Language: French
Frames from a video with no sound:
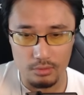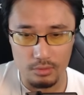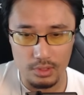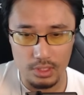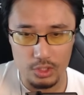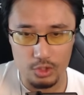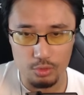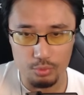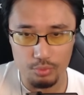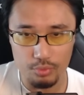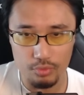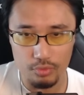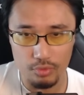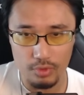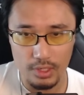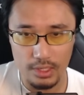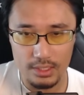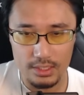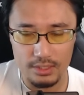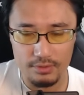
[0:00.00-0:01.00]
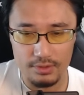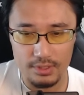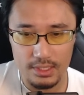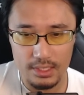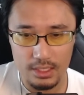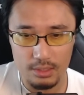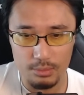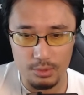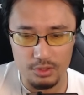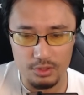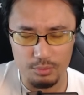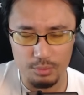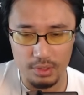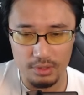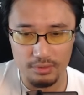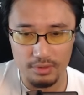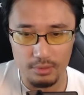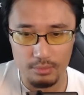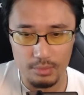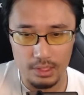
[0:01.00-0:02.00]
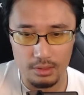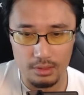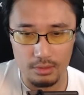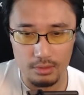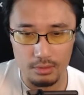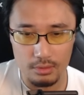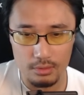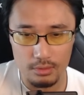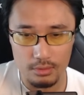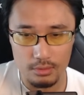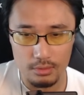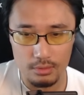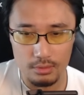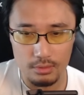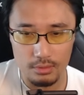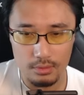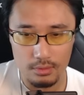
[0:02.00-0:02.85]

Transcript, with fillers: Donc là, je peux active skier, mais je vais pas le faire maintenant.